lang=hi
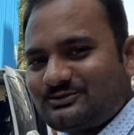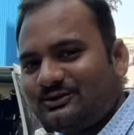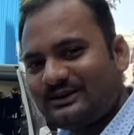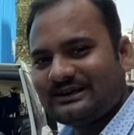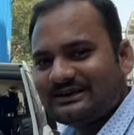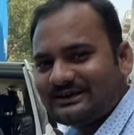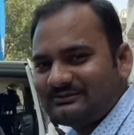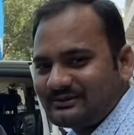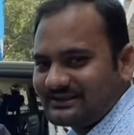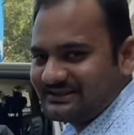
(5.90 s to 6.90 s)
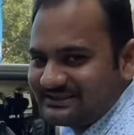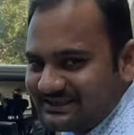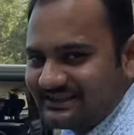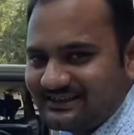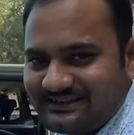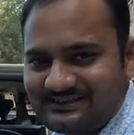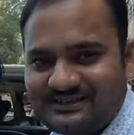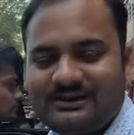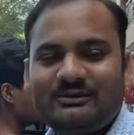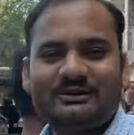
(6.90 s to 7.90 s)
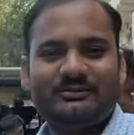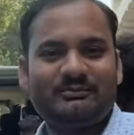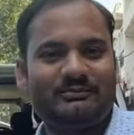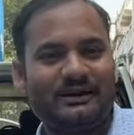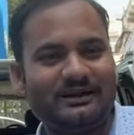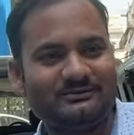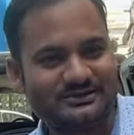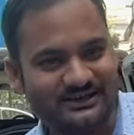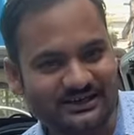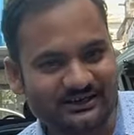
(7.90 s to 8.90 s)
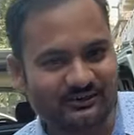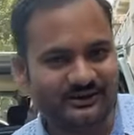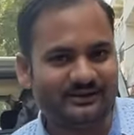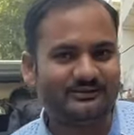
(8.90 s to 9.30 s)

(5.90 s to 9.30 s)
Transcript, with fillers: मॉडल का काम करने जा रहे हैं यह हमारे पे पालम से आई हुई है